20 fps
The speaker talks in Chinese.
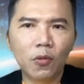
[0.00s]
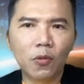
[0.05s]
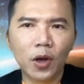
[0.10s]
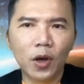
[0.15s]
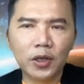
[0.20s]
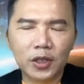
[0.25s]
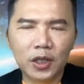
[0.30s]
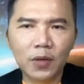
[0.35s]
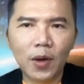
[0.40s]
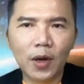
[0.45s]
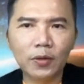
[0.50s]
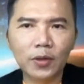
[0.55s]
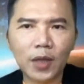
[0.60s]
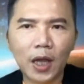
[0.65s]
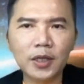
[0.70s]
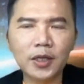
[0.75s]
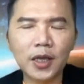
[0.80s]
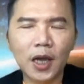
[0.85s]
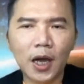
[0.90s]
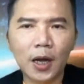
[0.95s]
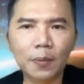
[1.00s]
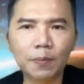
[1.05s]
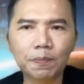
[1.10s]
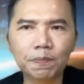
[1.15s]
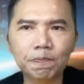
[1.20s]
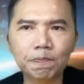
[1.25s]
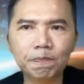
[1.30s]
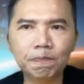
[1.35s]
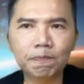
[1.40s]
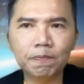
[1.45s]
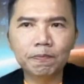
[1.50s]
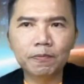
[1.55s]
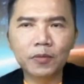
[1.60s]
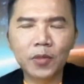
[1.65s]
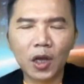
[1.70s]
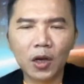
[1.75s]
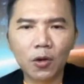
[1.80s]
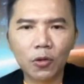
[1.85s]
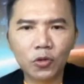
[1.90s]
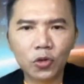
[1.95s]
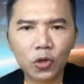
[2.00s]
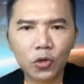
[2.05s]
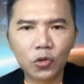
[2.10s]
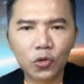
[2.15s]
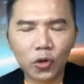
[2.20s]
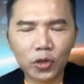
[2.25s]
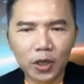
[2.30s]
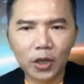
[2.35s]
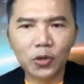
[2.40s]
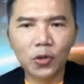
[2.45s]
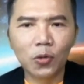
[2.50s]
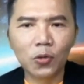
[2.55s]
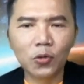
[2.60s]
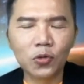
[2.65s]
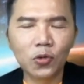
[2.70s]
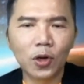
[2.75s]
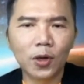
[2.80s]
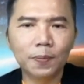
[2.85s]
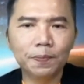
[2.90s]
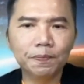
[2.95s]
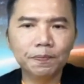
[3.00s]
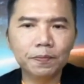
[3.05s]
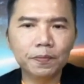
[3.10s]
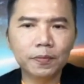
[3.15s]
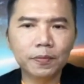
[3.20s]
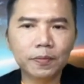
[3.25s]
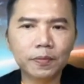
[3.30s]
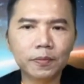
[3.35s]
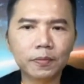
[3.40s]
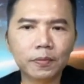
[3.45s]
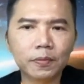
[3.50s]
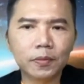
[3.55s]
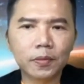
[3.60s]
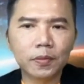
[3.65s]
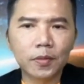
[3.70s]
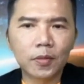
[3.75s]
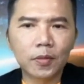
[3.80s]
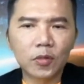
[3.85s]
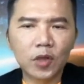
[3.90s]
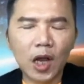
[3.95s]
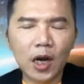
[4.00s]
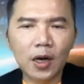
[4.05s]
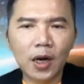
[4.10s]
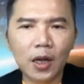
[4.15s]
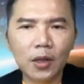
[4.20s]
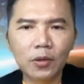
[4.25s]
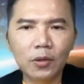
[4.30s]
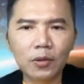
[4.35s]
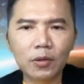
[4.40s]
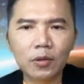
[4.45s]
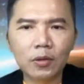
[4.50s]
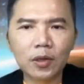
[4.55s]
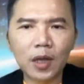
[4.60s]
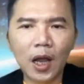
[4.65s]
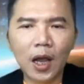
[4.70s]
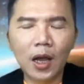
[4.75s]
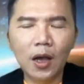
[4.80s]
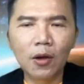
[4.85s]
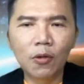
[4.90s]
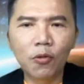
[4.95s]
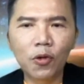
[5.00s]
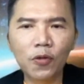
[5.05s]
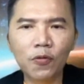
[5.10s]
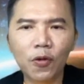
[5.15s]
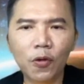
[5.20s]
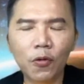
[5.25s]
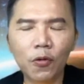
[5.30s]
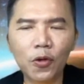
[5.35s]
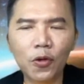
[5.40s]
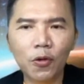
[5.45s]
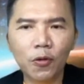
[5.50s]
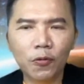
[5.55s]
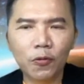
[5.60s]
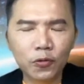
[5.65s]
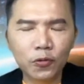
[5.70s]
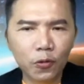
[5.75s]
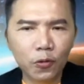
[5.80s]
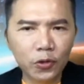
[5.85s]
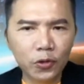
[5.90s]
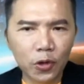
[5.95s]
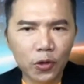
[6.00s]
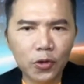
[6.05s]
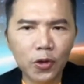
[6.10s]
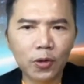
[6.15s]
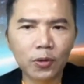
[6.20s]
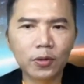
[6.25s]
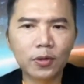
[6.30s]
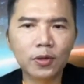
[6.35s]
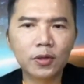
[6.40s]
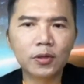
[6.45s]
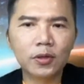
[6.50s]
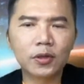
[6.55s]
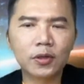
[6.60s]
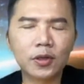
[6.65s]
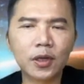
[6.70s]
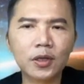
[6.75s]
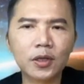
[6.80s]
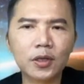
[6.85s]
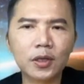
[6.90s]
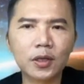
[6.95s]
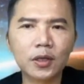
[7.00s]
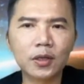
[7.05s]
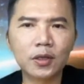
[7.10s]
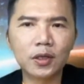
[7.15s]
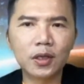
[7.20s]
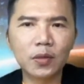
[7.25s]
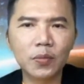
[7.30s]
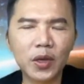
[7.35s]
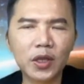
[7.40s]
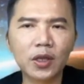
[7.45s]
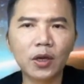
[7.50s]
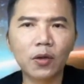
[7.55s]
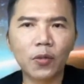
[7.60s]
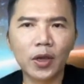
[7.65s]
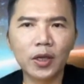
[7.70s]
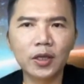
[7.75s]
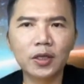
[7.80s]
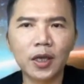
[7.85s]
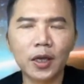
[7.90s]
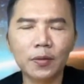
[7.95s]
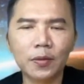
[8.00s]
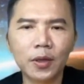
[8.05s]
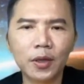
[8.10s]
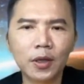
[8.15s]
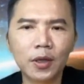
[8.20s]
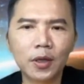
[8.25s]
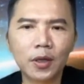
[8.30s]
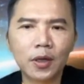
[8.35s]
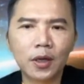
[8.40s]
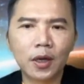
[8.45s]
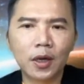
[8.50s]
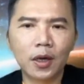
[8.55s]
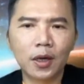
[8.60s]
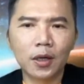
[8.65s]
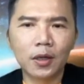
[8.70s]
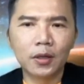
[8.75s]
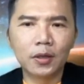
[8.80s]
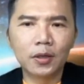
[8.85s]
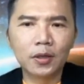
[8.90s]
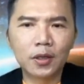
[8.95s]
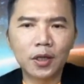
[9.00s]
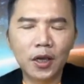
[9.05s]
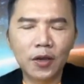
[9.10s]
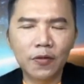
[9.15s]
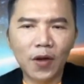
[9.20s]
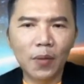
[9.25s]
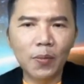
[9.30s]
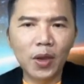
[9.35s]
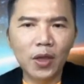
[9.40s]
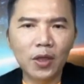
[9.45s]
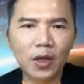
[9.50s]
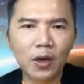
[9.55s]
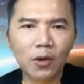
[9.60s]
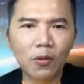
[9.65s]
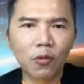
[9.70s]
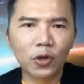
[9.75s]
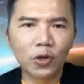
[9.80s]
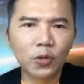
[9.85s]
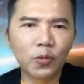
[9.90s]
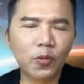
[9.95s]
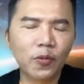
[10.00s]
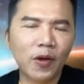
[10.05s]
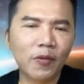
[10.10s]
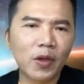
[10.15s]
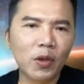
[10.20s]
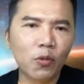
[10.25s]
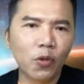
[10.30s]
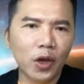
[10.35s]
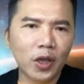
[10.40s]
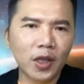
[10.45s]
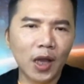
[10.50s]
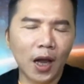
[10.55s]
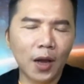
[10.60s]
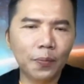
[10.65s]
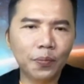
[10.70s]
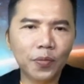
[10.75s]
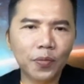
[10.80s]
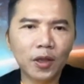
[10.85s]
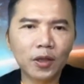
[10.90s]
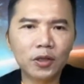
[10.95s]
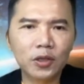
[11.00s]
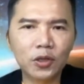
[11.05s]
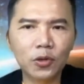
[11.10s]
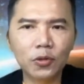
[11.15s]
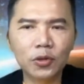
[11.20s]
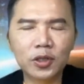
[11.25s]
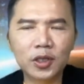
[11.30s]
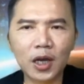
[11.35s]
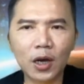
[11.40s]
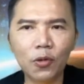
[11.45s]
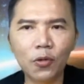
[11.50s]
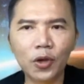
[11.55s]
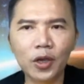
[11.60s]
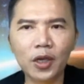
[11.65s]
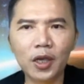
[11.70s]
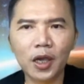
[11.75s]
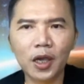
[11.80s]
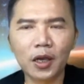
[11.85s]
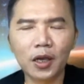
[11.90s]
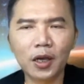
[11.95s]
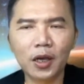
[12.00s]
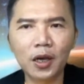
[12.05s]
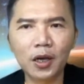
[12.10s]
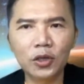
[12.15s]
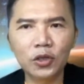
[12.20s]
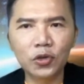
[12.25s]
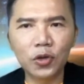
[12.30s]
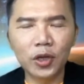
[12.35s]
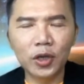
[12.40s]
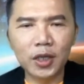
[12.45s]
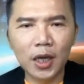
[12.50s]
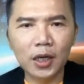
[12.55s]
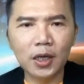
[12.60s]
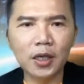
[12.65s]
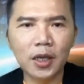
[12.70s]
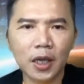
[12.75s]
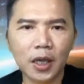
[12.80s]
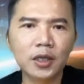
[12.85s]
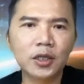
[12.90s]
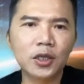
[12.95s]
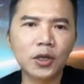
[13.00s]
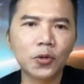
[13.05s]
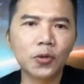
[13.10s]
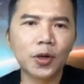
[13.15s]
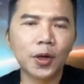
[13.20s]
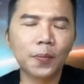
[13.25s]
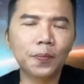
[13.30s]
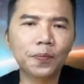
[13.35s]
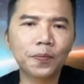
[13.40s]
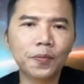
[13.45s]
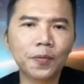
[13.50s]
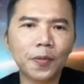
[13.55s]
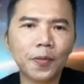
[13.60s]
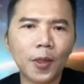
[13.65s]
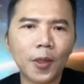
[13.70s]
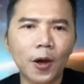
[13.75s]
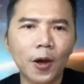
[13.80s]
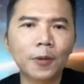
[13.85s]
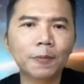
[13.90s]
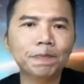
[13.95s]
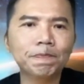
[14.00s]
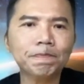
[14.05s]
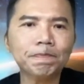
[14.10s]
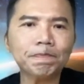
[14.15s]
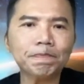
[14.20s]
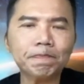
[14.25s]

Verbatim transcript: 我也希望大家能够去做这个动作。当然，它会否会有副作用，甚至致命的危险？呃，这一方面呢，我就不方便回答，就交回给科学家的研究了。好，